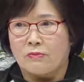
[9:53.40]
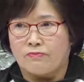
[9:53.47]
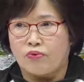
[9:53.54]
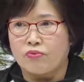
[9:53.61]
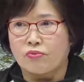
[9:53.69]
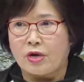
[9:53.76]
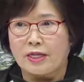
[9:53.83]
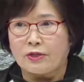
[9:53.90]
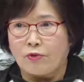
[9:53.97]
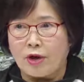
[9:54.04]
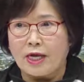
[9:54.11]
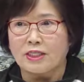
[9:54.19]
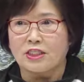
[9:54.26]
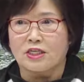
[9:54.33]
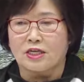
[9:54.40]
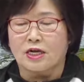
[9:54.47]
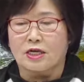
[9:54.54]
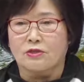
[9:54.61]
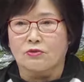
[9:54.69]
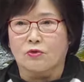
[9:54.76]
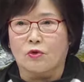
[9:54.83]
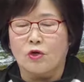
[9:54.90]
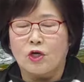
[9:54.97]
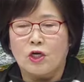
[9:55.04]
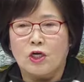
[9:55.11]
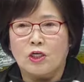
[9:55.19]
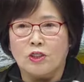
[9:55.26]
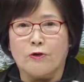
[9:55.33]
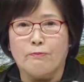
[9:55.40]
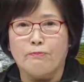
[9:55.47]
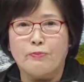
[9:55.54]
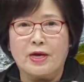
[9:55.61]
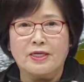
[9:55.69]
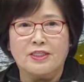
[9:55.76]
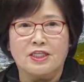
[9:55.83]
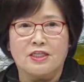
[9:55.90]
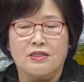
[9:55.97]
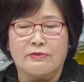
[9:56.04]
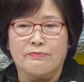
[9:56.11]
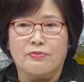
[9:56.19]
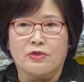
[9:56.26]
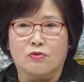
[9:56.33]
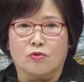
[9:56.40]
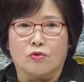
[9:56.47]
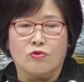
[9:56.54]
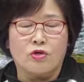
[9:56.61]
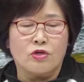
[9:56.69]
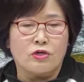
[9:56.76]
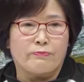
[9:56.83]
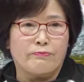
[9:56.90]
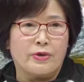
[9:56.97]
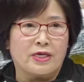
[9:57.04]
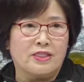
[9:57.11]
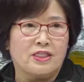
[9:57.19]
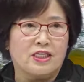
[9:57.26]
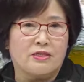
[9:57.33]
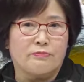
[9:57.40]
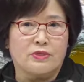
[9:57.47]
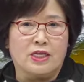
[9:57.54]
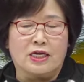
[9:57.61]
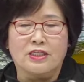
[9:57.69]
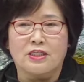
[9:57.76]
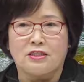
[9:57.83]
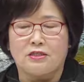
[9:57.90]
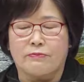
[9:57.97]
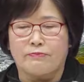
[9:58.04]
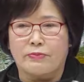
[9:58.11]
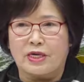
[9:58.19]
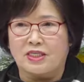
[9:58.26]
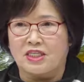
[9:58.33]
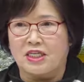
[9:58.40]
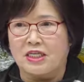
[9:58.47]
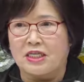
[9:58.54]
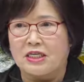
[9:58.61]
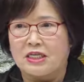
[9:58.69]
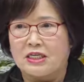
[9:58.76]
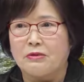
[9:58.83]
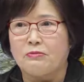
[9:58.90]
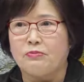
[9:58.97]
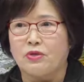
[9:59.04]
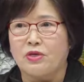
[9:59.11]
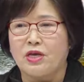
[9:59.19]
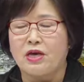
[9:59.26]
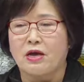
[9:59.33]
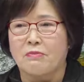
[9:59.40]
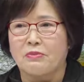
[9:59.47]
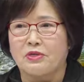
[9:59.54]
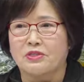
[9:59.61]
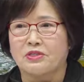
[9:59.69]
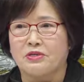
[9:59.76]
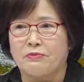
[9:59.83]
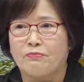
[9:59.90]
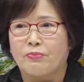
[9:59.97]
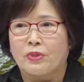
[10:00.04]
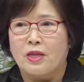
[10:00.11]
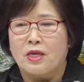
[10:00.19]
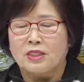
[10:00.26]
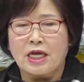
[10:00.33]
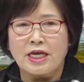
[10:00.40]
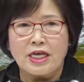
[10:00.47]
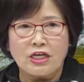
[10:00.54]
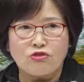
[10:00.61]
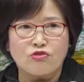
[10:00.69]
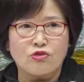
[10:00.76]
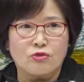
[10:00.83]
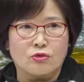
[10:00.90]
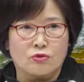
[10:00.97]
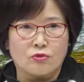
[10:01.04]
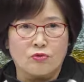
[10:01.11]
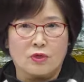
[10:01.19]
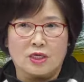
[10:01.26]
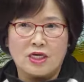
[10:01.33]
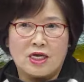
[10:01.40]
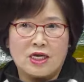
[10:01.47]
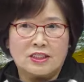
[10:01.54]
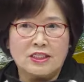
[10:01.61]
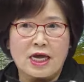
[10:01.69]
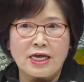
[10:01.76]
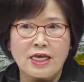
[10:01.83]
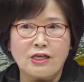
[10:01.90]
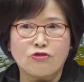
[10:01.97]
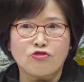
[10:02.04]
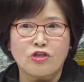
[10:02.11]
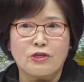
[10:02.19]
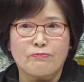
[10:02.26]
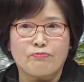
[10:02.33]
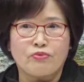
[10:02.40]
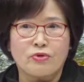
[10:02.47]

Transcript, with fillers: 북한화 시켜가지고 연방제니 뭐 고려 연방제니 뭐 낮은 연방제니 뭐 해가면서 사회주의로 그리고 그러니까 사회주의